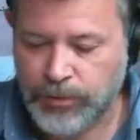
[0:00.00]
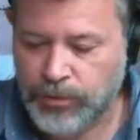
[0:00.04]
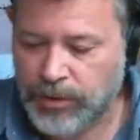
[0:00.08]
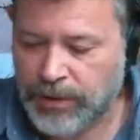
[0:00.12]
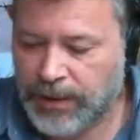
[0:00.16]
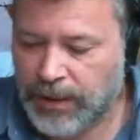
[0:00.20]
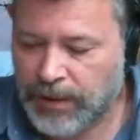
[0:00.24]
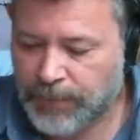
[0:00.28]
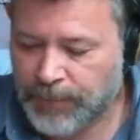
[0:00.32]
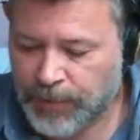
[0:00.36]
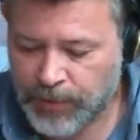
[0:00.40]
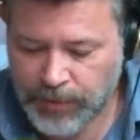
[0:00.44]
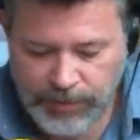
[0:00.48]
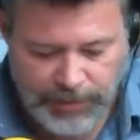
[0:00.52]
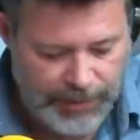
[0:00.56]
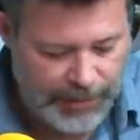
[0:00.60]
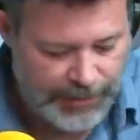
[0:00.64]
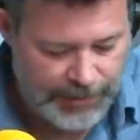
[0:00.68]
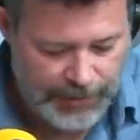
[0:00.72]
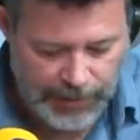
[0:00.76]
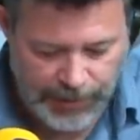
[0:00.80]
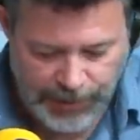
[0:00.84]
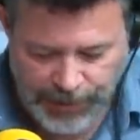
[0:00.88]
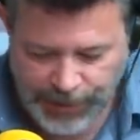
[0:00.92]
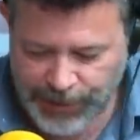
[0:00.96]
sé que a lo mejor está
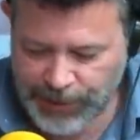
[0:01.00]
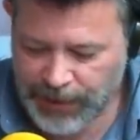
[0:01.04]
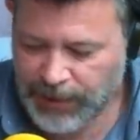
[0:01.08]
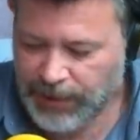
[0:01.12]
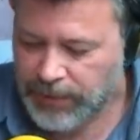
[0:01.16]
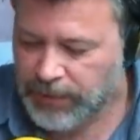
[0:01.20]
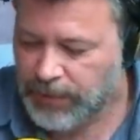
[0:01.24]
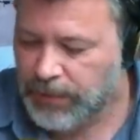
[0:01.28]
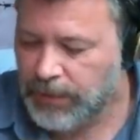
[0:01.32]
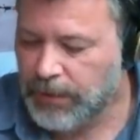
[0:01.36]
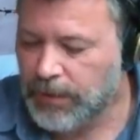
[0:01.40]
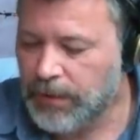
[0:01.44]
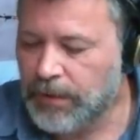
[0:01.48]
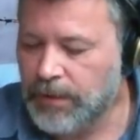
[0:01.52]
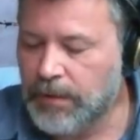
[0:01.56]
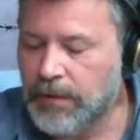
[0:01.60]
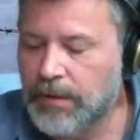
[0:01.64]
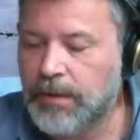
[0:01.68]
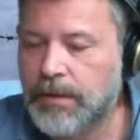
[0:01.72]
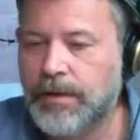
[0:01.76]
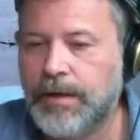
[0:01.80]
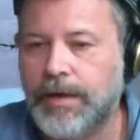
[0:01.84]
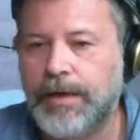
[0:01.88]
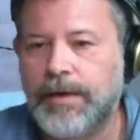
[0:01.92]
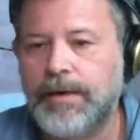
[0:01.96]
intranquila, ¿Vale?
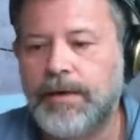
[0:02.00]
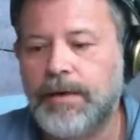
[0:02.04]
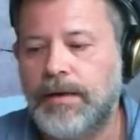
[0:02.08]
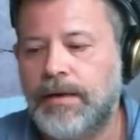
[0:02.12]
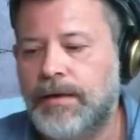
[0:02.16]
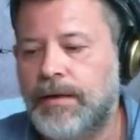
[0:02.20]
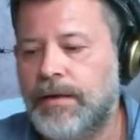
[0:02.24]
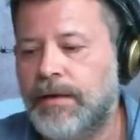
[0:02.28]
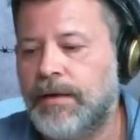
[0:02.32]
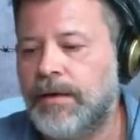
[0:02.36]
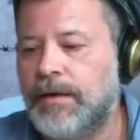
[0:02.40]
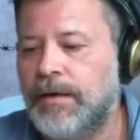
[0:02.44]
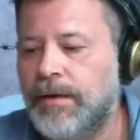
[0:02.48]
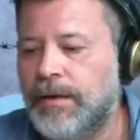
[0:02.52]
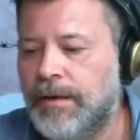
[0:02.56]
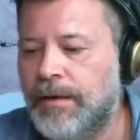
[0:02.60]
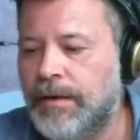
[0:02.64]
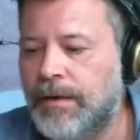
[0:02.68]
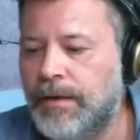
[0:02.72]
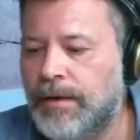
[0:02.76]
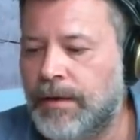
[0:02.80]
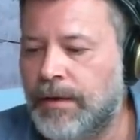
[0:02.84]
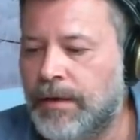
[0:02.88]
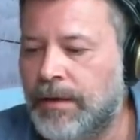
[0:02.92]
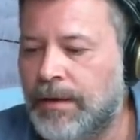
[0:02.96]
que
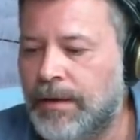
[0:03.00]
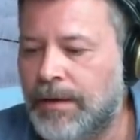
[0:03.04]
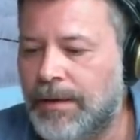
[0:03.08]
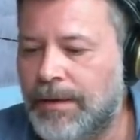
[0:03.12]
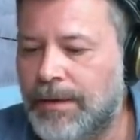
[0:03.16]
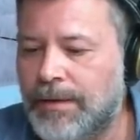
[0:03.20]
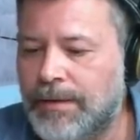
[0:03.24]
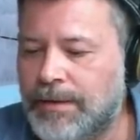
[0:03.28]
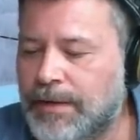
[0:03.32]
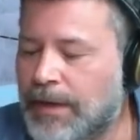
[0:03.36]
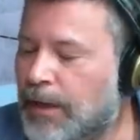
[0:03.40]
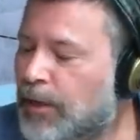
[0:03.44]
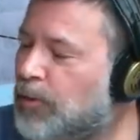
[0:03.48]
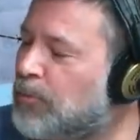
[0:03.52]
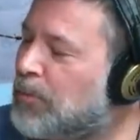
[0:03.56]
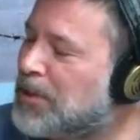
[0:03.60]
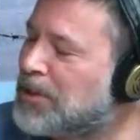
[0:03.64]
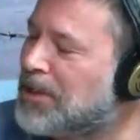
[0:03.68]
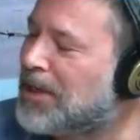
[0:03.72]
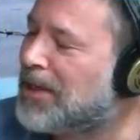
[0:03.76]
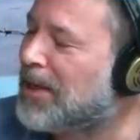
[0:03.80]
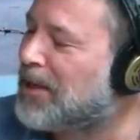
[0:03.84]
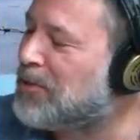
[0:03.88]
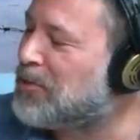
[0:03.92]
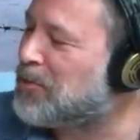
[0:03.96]
eh, ya no me
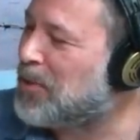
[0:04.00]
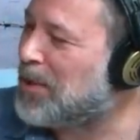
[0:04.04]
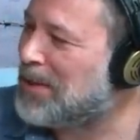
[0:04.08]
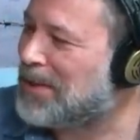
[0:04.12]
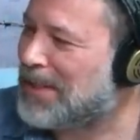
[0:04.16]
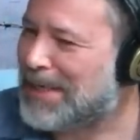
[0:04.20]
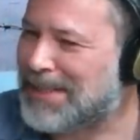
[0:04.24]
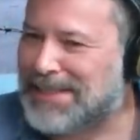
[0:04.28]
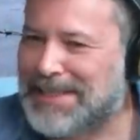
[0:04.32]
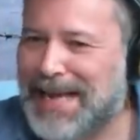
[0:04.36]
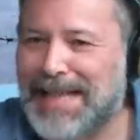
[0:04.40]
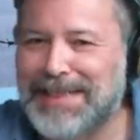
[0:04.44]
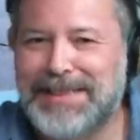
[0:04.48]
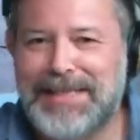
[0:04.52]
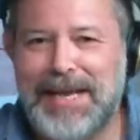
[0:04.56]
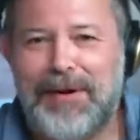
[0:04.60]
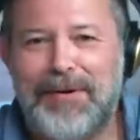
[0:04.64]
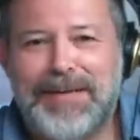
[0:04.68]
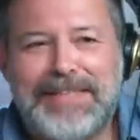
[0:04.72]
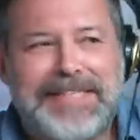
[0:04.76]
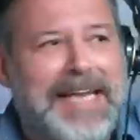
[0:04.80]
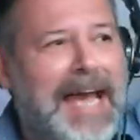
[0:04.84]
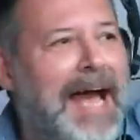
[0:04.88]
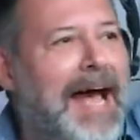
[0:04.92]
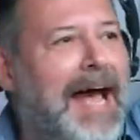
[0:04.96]
sigue en Twitter. ¡Santi
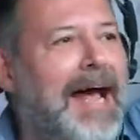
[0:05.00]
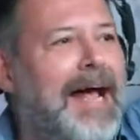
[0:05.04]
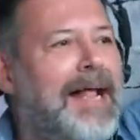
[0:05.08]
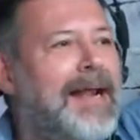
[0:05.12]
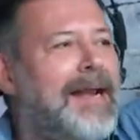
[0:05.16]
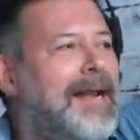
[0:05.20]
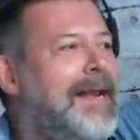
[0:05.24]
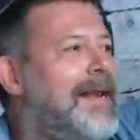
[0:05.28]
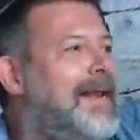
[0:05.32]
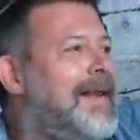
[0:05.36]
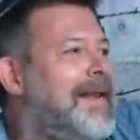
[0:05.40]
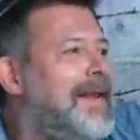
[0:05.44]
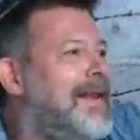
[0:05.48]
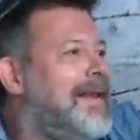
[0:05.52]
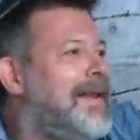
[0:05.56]
Abascal! ¡Vamos!